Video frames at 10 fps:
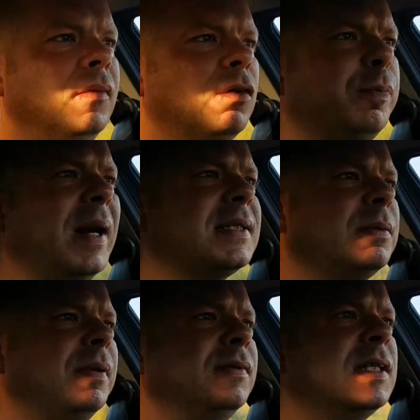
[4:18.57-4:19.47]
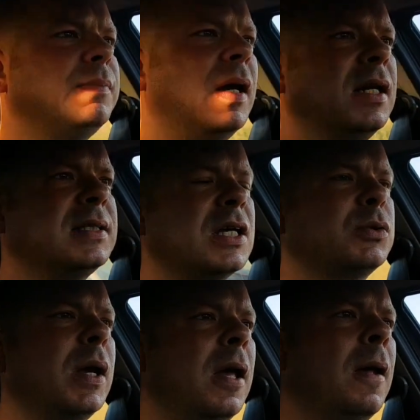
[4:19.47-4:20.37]
w pracy pewne zmiany
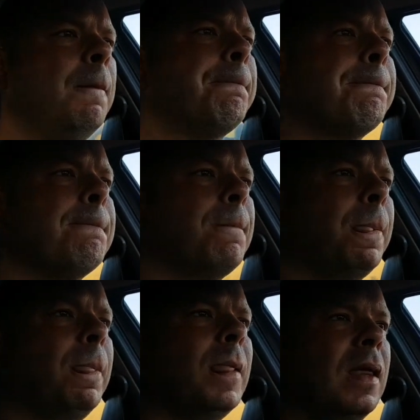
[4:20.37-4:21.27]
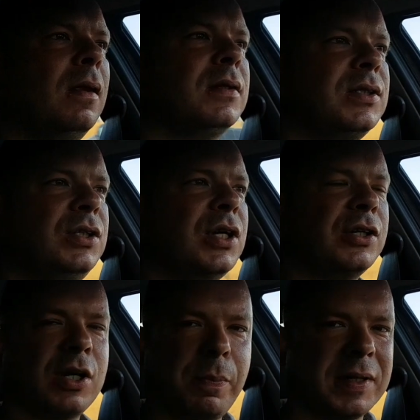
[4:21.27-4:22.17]
zaszły. Mm, z
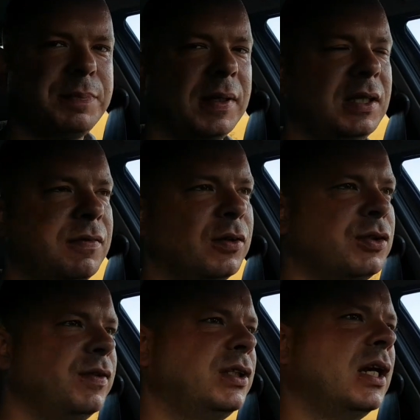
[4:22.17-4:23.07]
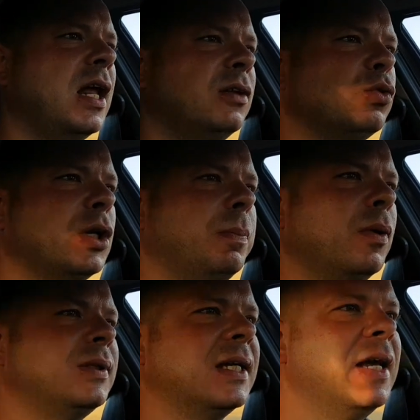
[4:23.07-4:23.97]
dzisiejszej perspektywy oczywiście na duży
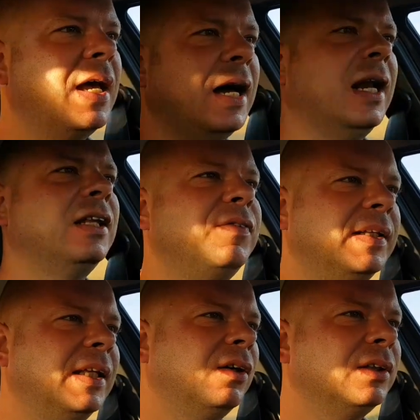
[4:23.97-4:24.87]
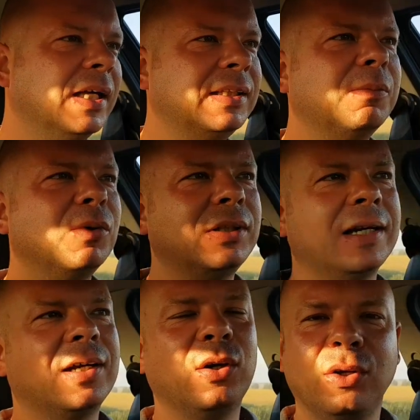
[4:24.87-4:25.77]
plus, ale dwa tygodnie temu
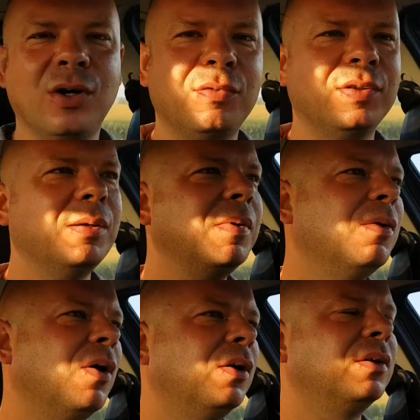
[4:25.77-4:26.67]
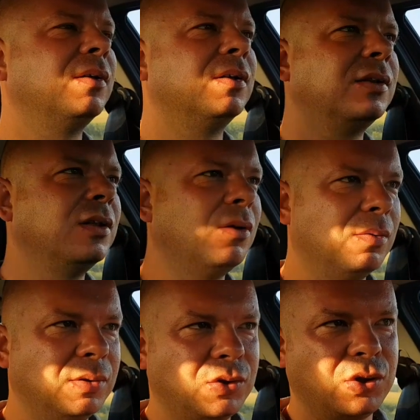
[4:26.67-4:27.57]
tak kolorowo nie było. No,
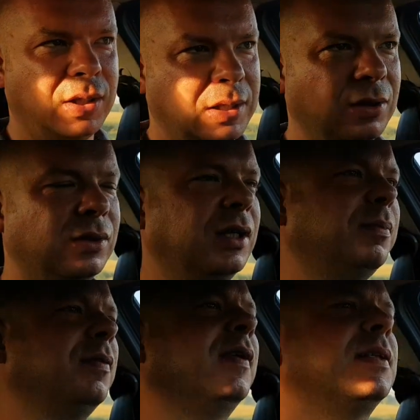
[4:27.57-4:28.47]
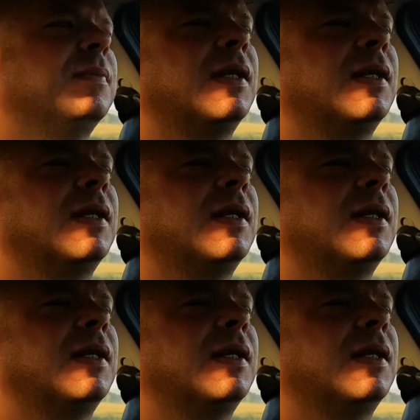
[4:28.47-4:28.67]
trzy tygodnie powiedzmy